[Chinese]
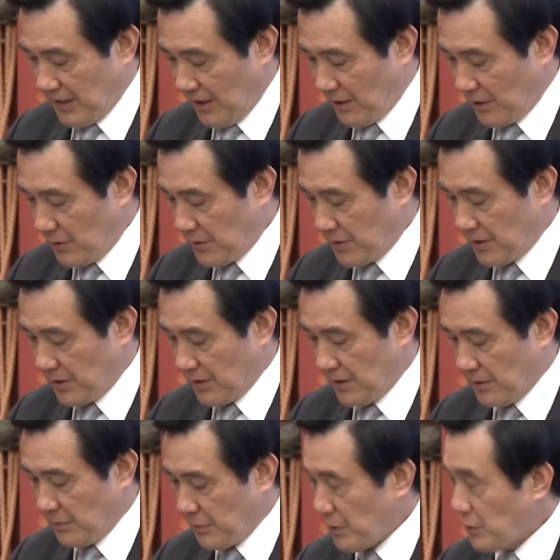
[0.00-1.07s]
也要恭喜
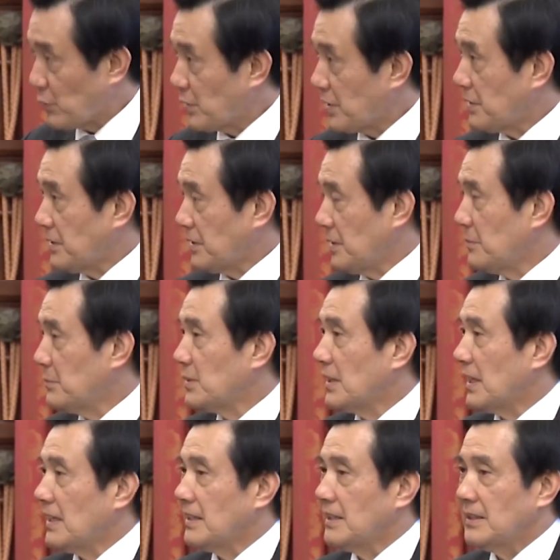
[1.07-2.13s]
民主进步
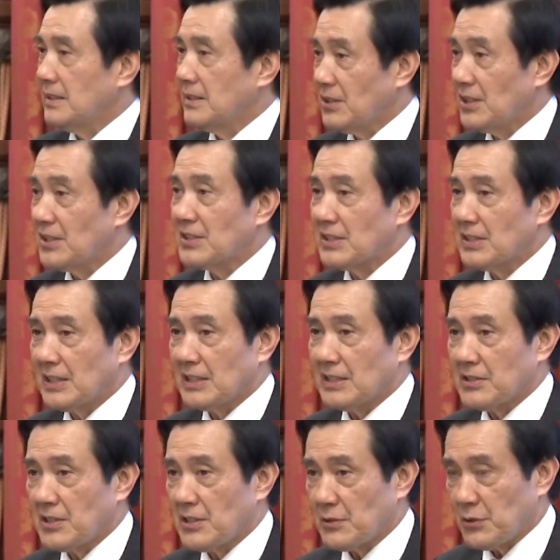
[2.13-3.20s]
党这次
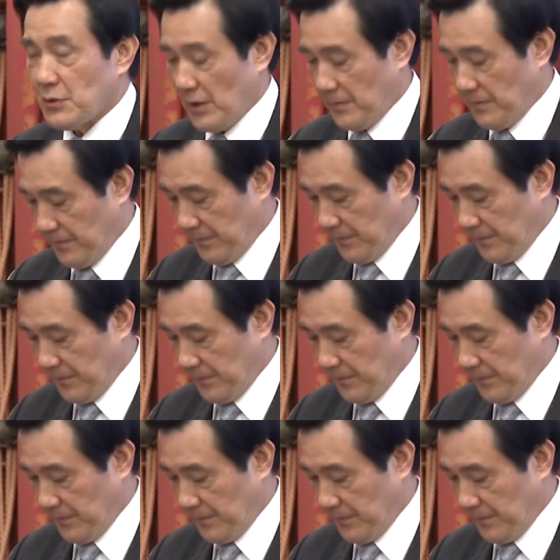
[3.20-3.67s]
的胜选，